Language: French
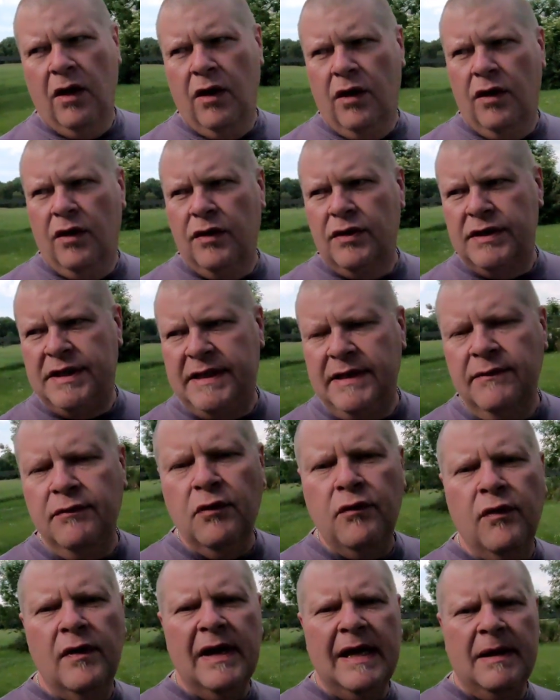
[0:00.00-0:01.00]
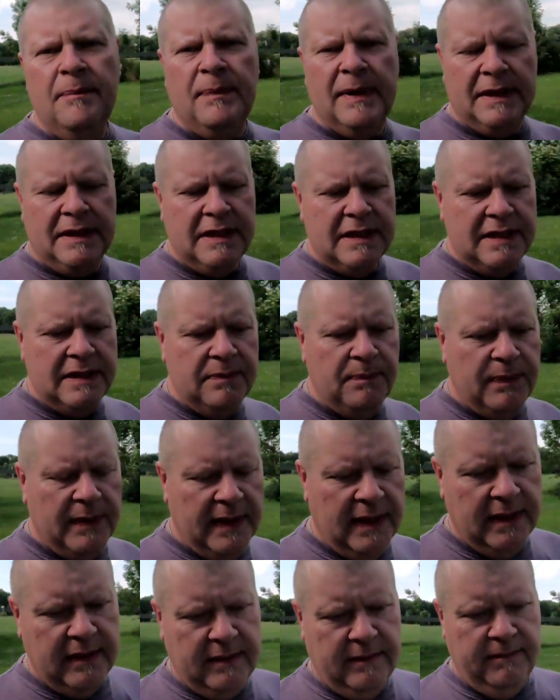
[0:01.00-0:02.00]
Euh, si vous voulez
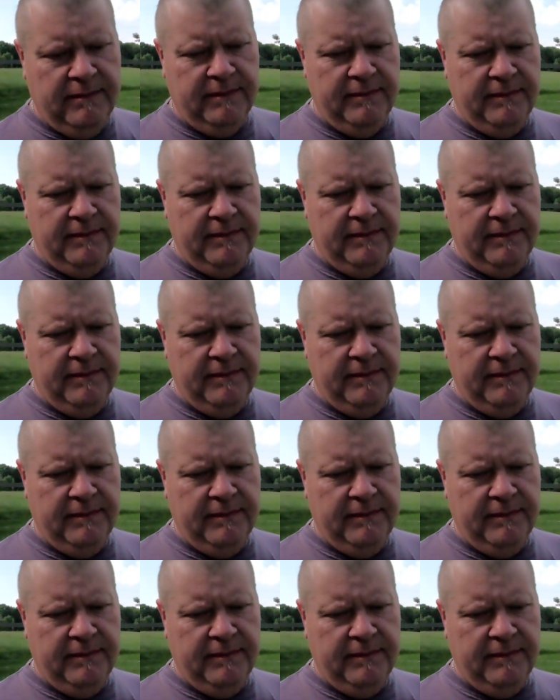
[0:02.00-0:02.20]
participer